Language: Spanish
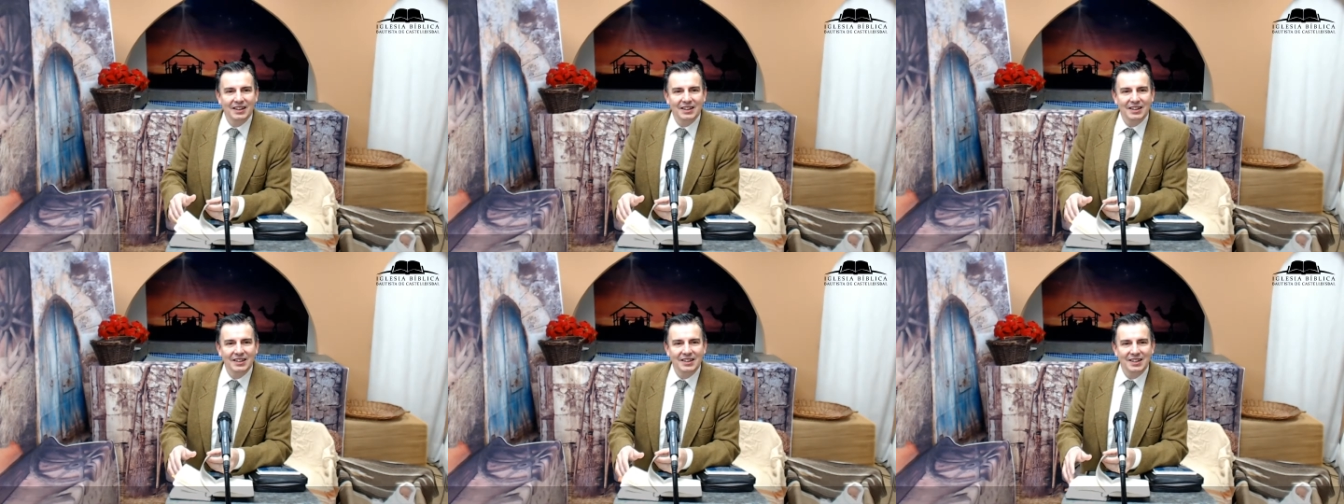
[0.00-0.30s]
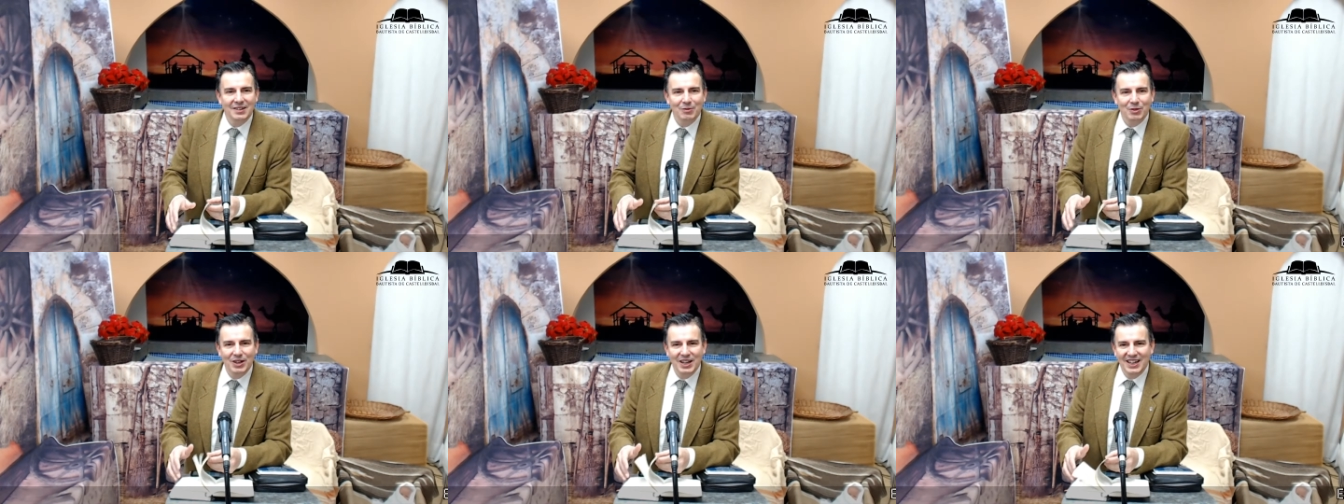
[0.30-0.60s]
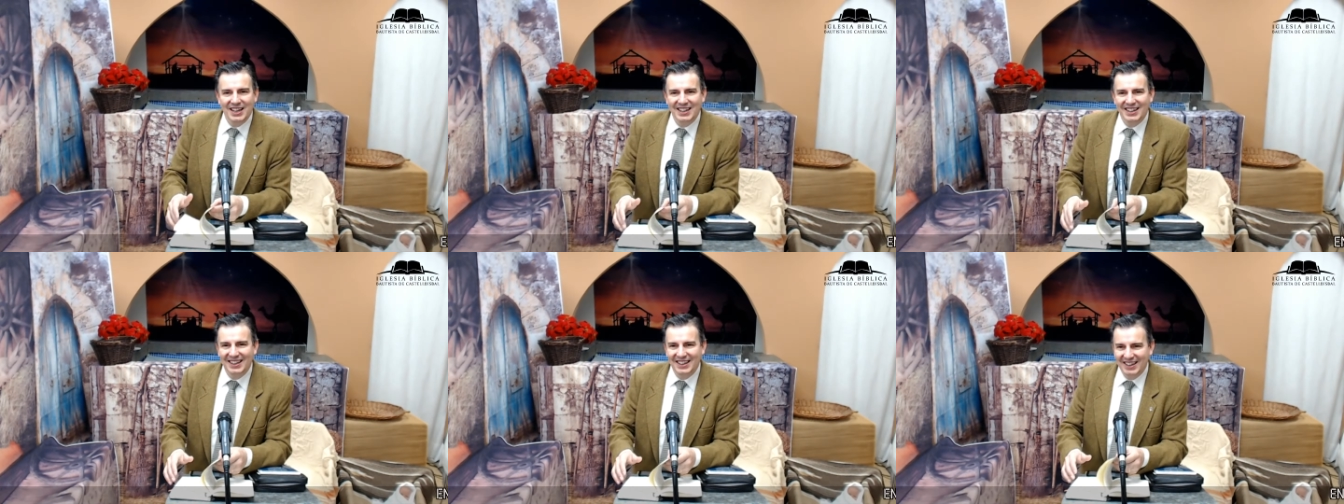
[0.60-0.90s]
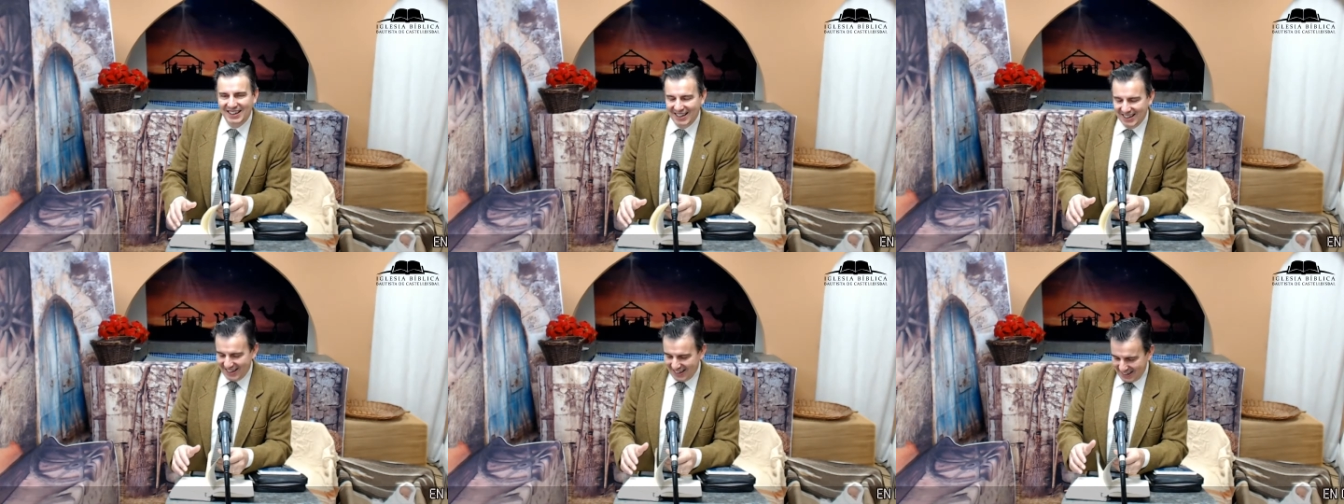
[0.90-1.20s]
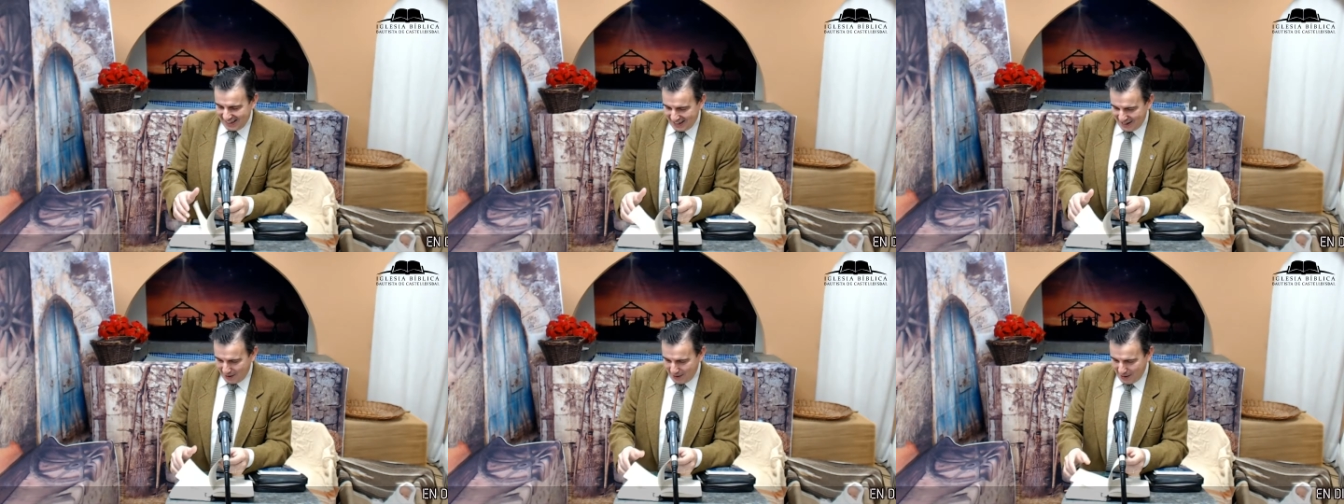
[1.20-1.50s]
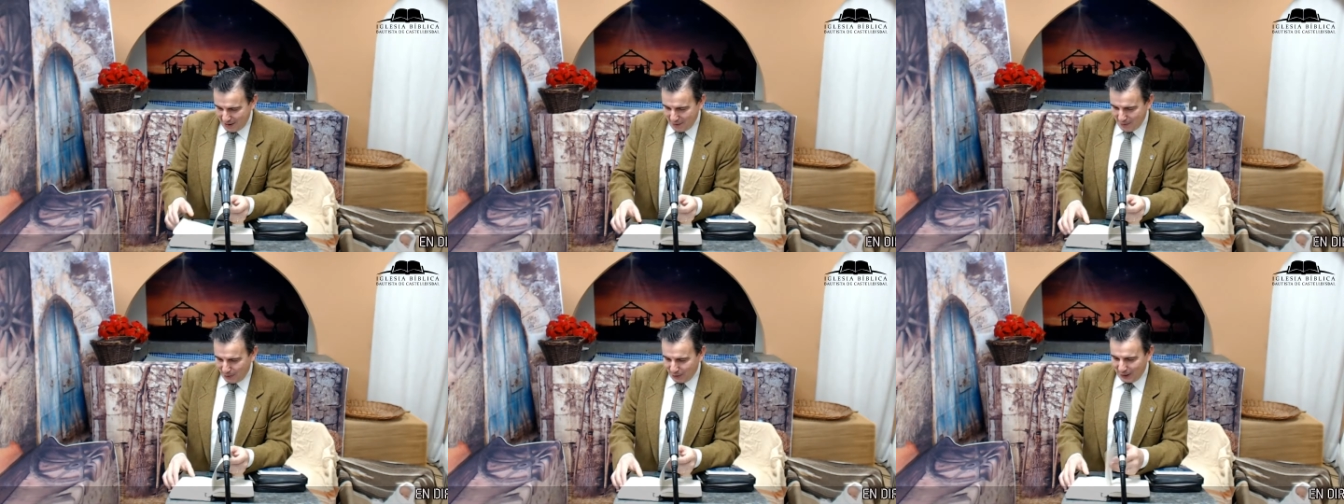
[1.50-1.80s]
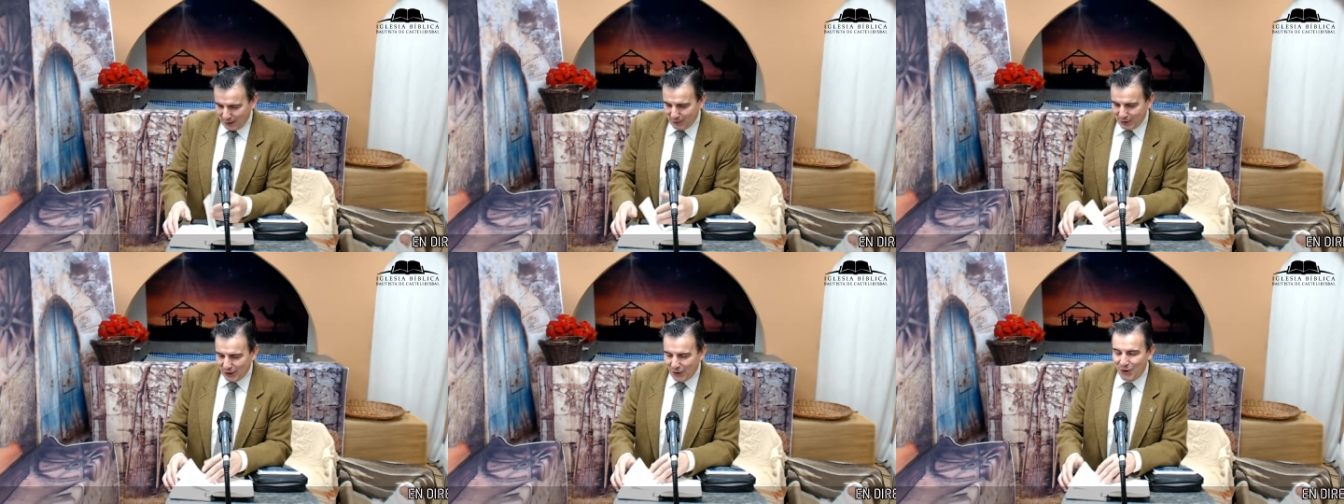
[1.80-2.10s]
Muy bien. Y pondremos
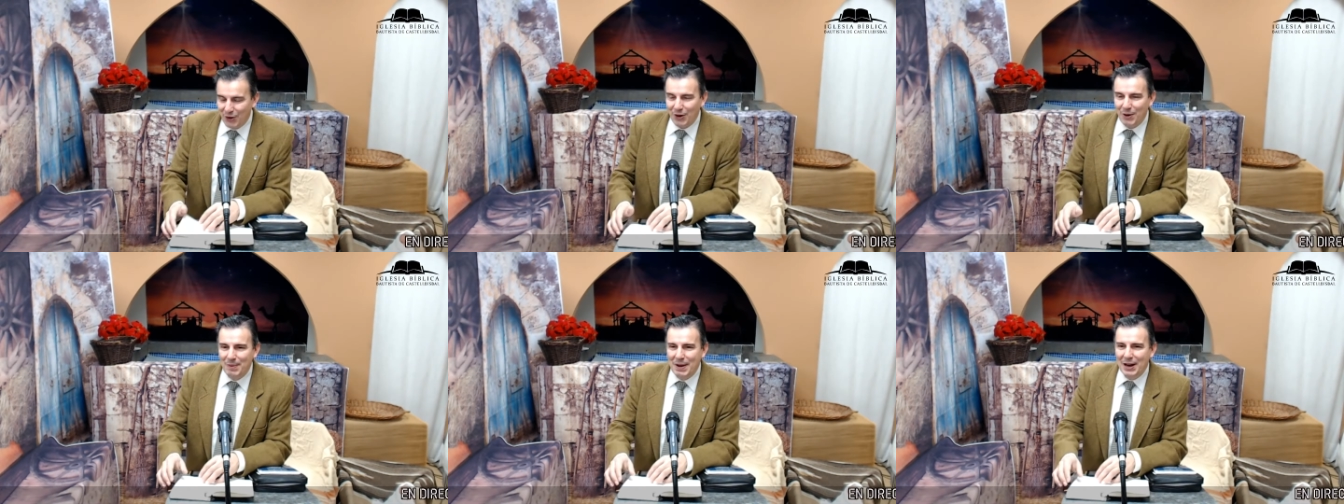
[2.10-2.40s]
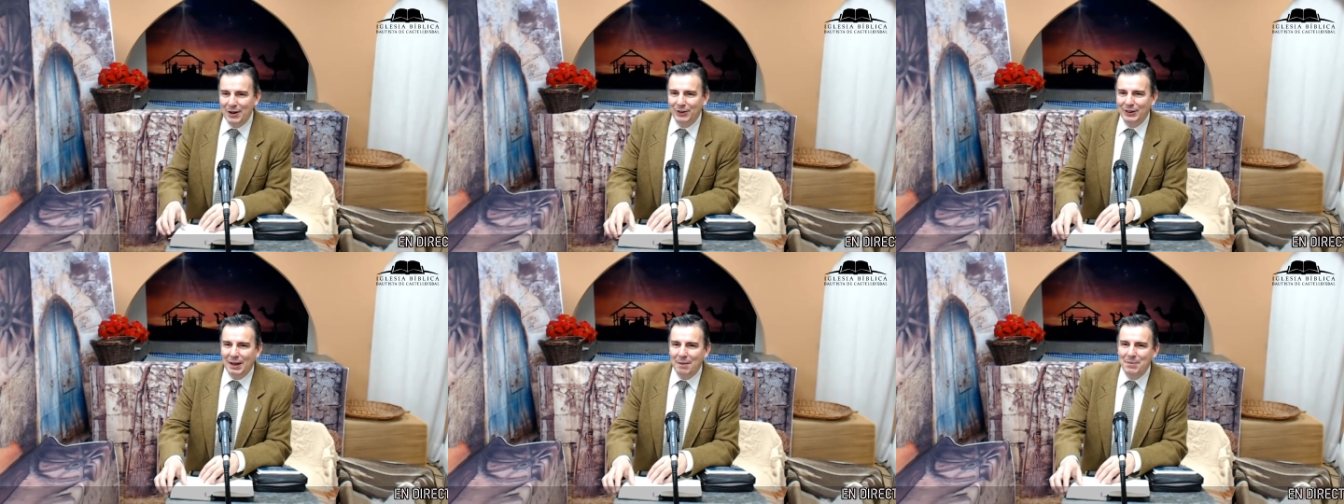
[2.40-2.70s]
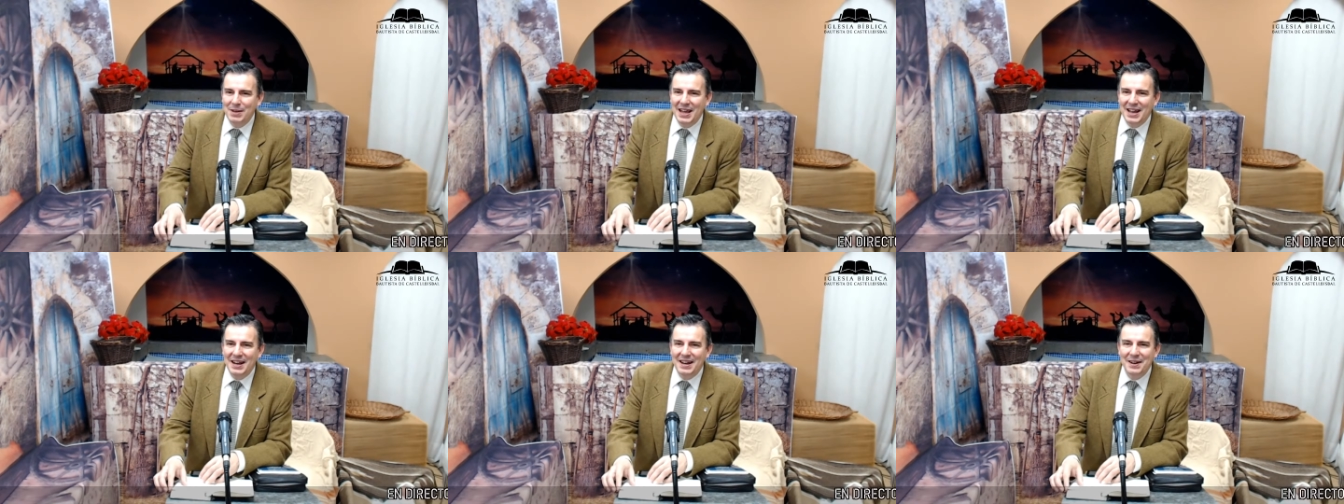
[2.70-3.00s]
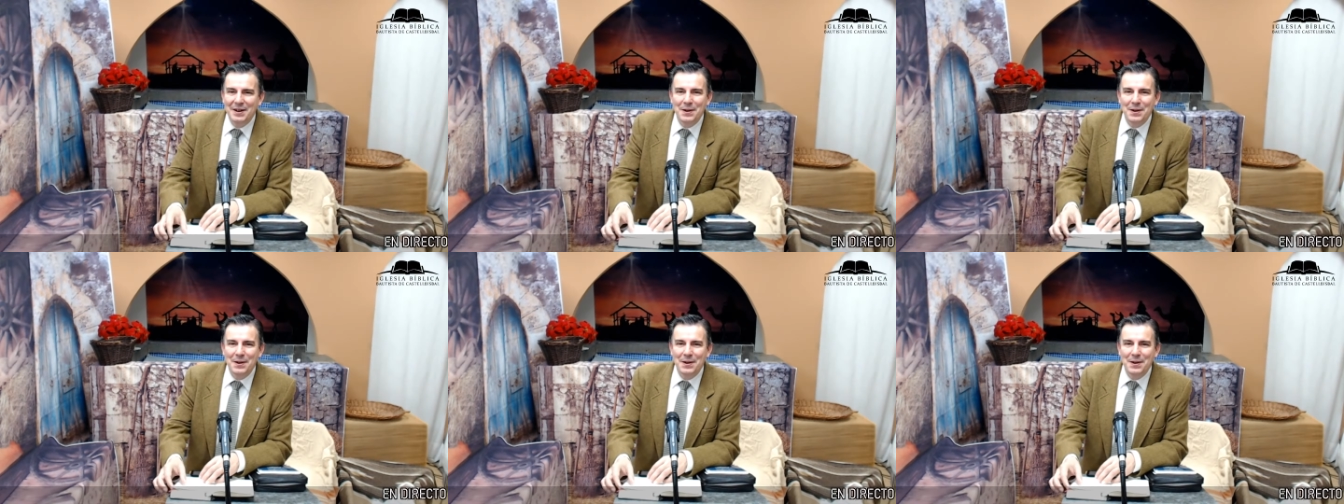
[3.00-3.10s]
a un romano también.